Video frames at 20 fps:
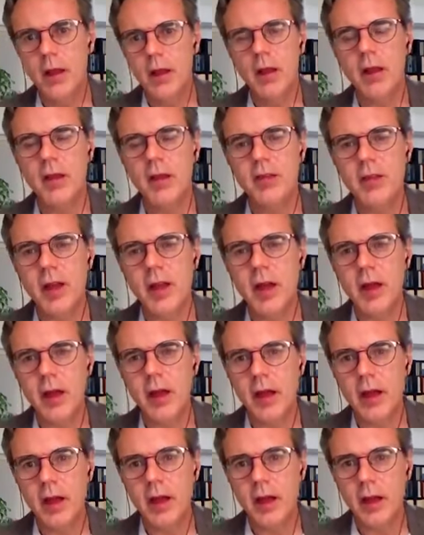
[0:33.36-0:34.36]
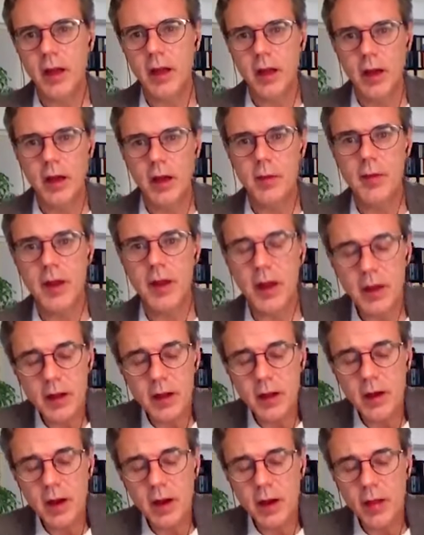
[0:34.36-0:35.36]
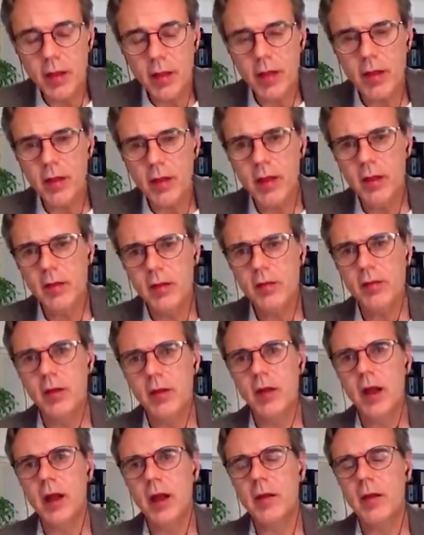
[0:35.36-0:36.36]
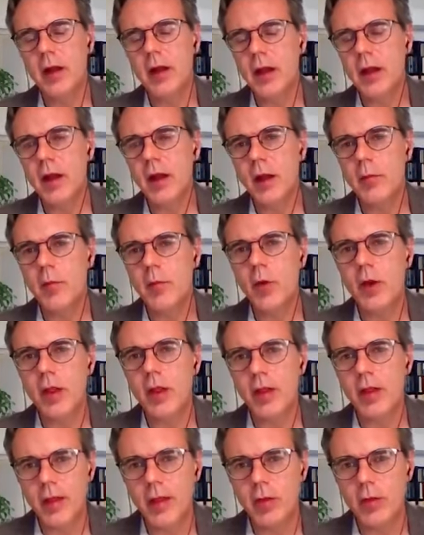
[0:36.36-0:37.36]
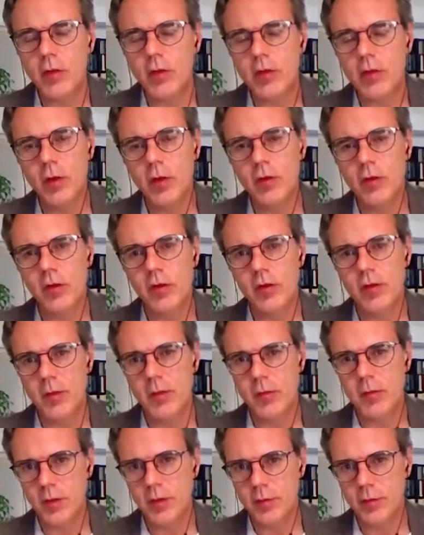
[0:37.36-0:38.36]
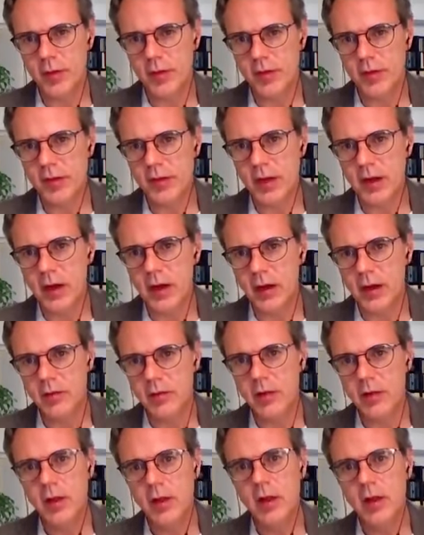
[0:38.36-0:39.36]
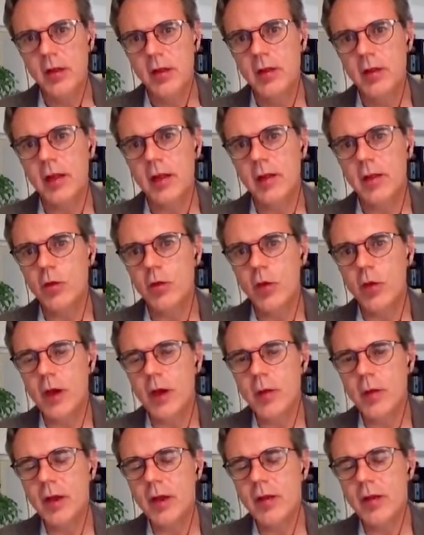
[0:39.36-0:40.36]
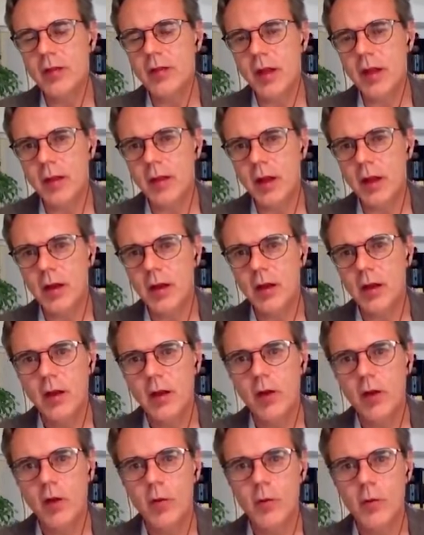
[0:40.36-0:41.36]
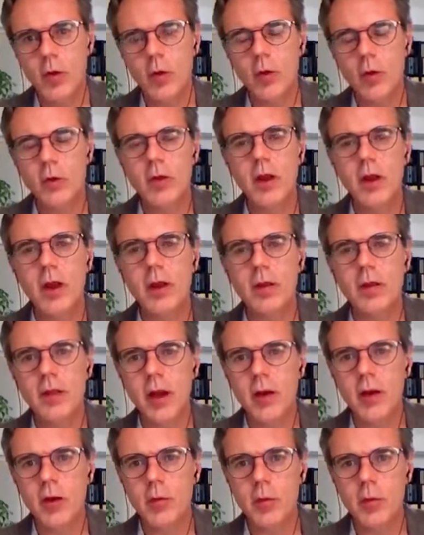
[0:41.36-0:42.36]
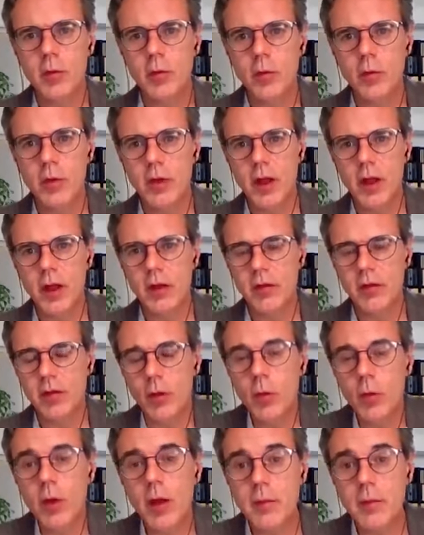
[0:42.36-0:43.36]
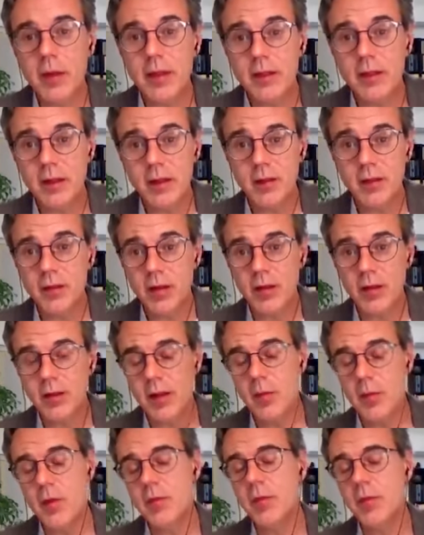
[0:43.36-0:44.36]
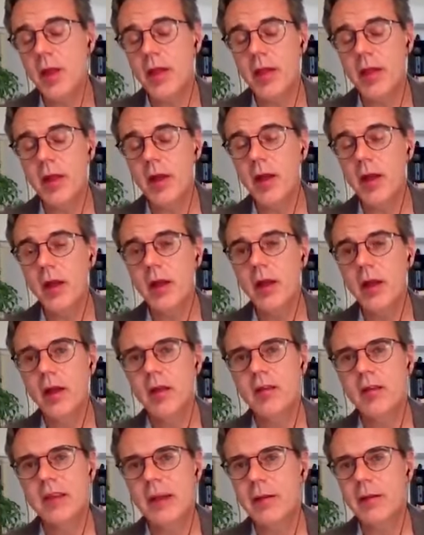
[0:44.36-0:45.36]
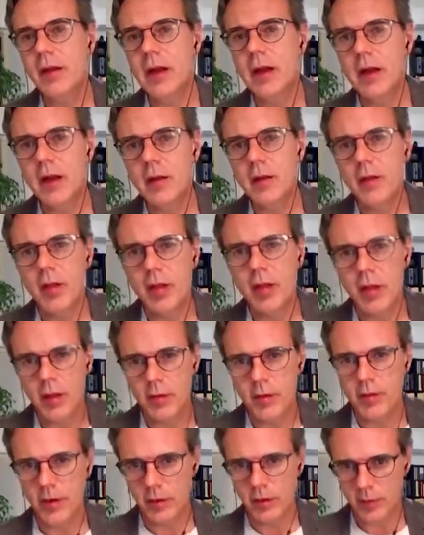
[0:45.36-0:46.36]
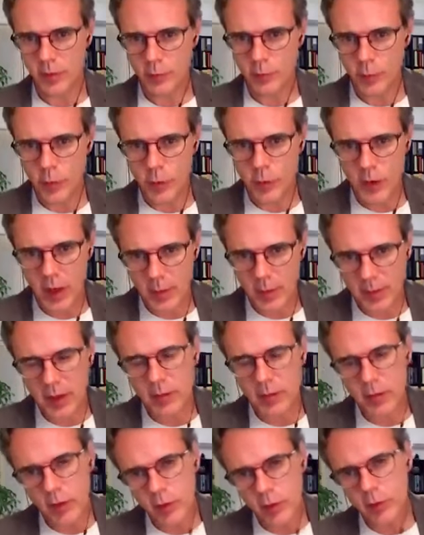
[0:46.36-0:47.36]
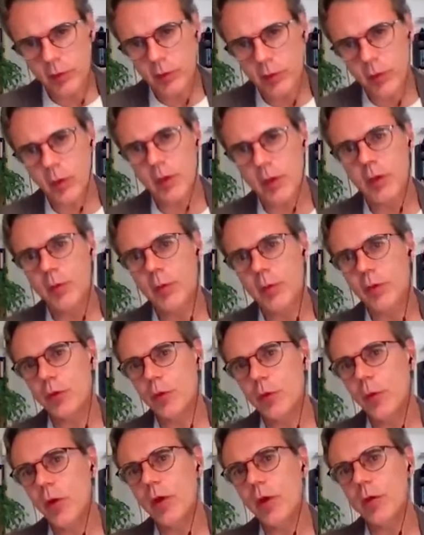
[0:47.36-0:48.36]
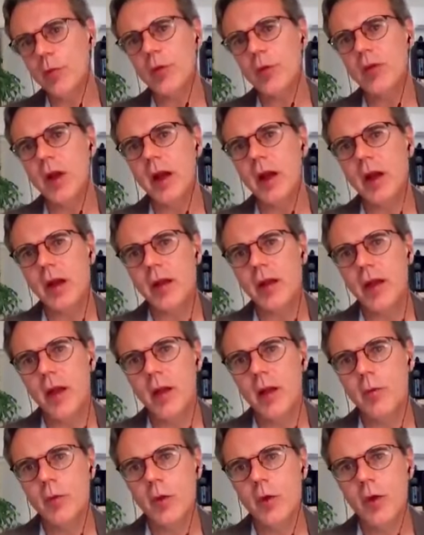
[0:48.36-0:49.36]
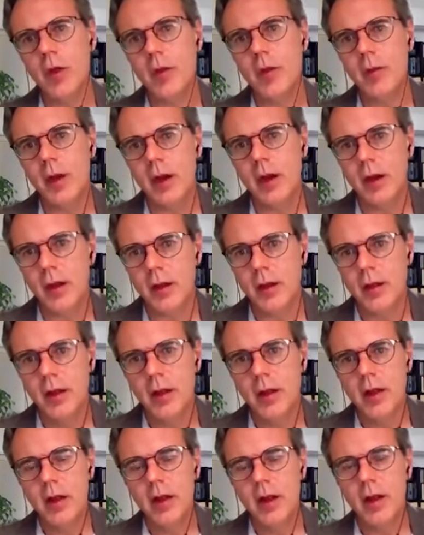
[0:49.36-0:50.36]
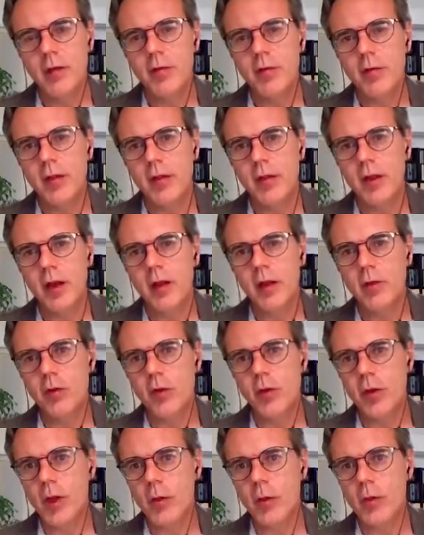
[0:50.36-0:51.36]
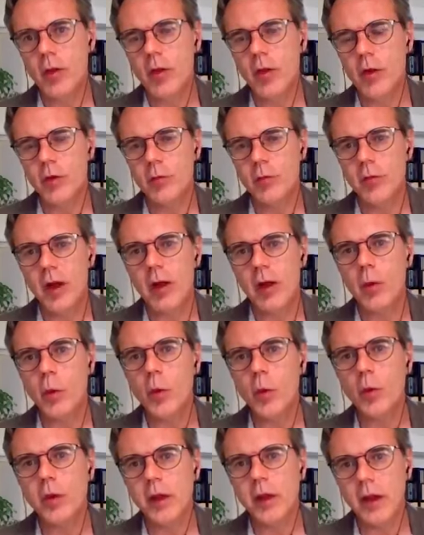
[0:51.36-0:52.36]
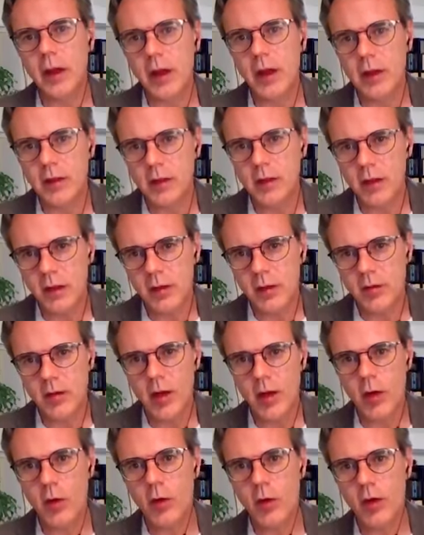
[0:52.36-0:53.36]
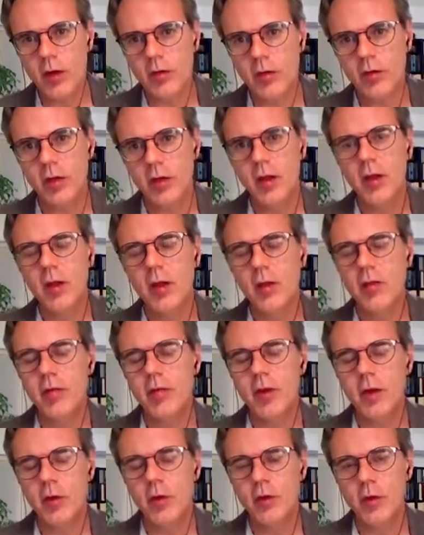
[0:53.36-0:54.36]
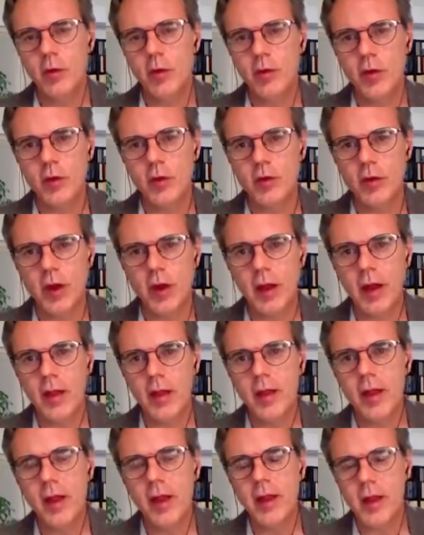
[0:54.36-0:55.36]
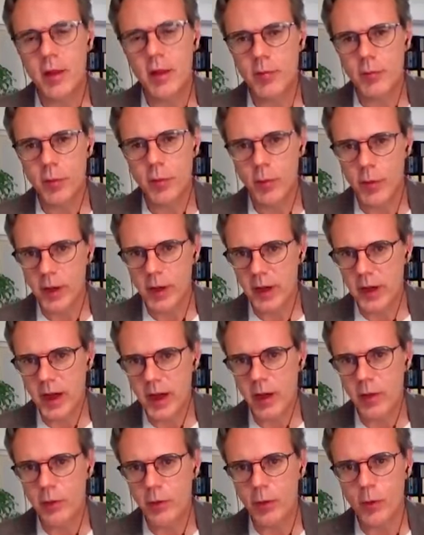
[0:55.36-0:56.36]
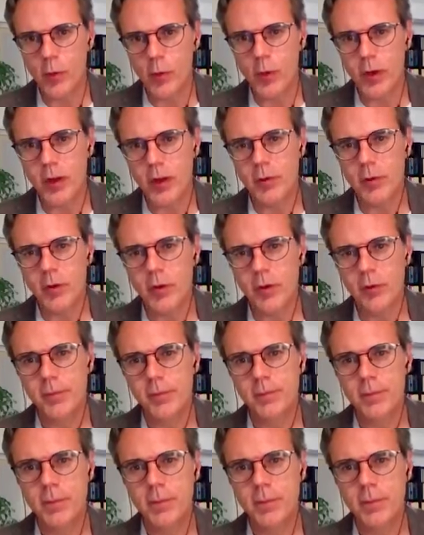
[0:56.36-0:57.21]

que se eliminarían aranceles y acabarían armonizándose los sistemas fiscales, tanto a nivel estatal como continental como mundial. Seguramente esta misma idea estaba en la cabeza de Francis Fukuyama, el filósofo, cuando postuló después de la caída del muro de Berlín el fin de la historia, uno de los más rutilantes errores filosóficos que nadie haya publicado en un libro.